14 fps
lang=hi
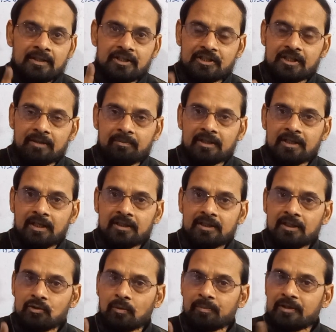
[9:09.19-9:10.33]
स्टेबल क्या
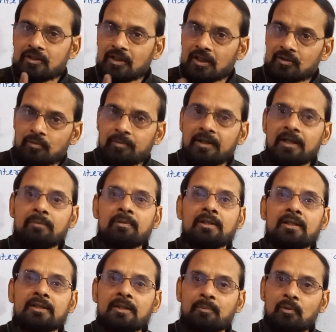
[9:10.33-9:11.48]
थे जो अपने चार्ज को नहीं
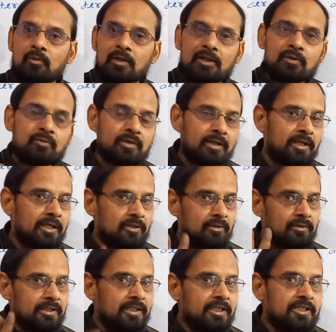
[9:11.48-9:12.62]
बदलते प्रोटॉन न्यूट्रॉन
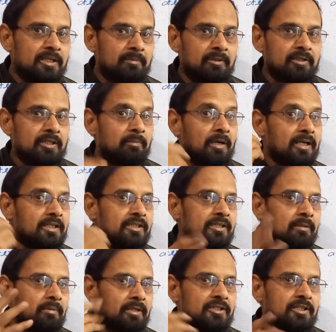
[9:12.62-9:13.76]
इलेक्ट्रॉन तीन स्टेबल थे बाकी
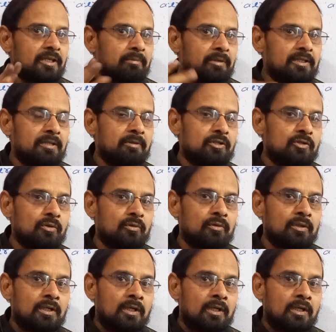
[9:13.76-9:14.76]
सब अनस्टेबल थे बच्चों